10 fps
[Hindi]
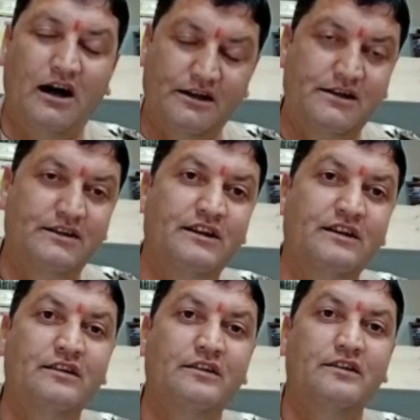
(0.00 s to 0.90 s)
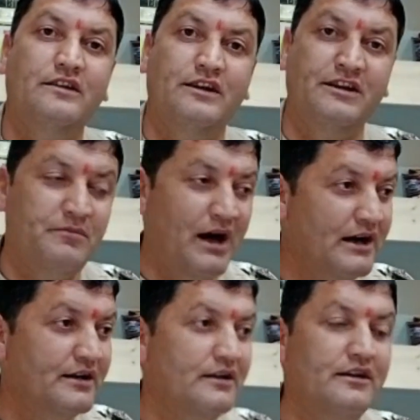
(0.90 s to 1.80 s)
आज के दिन इन
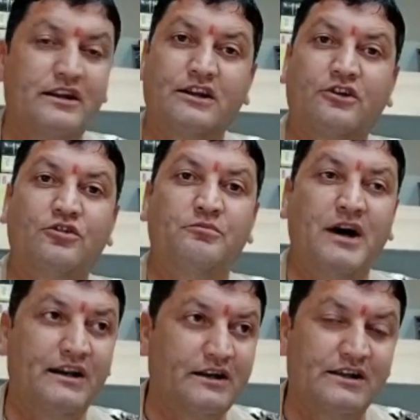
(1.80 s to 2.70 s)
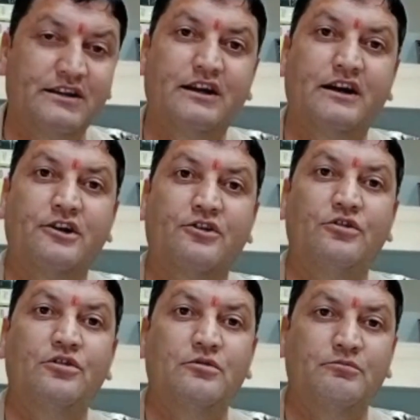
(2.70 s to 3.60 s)
महान नेता को महान क्रांतिकारी को
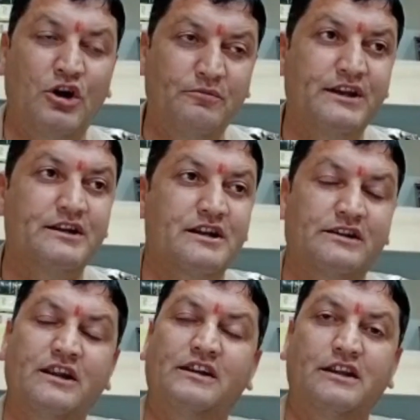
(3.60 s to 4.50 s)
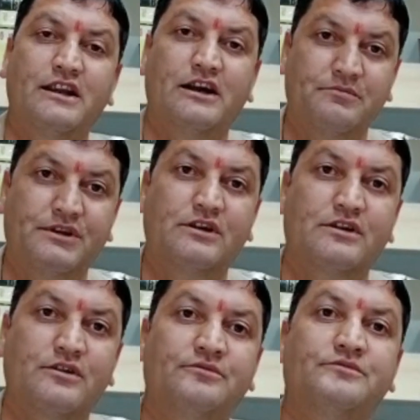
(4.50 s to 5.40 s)
भावभीनी श्रद्धांजलि अर्पित
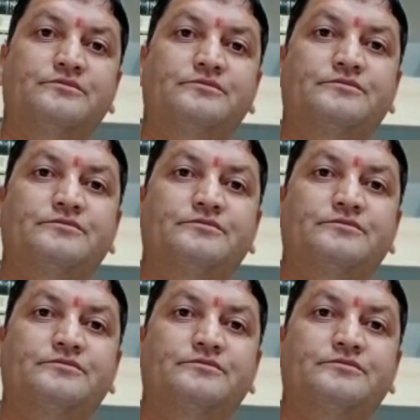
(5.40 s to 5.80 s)
करता हूँ